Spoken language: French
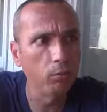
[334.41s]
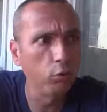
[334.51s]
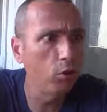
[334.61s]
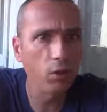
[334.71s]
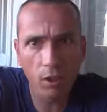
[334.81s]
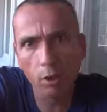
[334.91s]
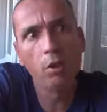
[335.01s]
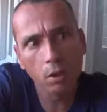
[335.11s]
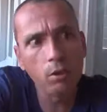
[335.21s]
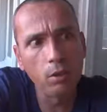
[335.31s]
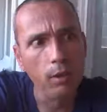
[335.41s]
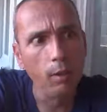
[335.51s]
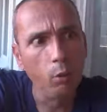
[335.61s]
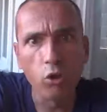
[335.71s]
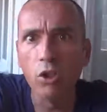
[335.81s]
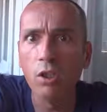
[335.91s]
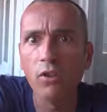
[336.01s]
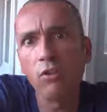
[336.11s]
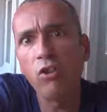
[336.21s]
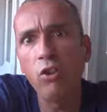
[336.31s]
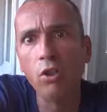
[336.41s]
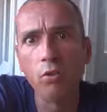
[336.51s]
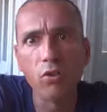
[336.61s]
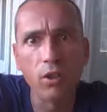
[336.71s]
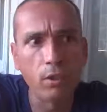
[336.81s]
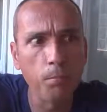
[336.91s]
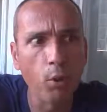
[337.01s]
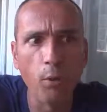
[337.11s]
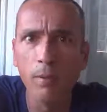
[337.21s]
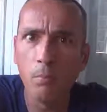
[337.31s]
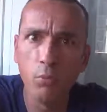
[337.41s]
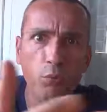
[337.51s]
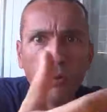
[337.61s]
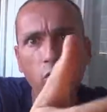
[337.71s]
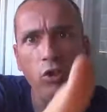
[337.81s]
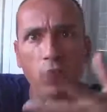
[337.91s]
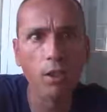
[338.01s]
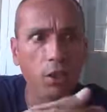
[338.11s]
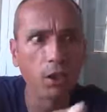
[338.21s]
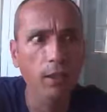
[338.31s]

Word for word: C'est des heurts, c'est des incidents, c'est des problèmes de voisinage.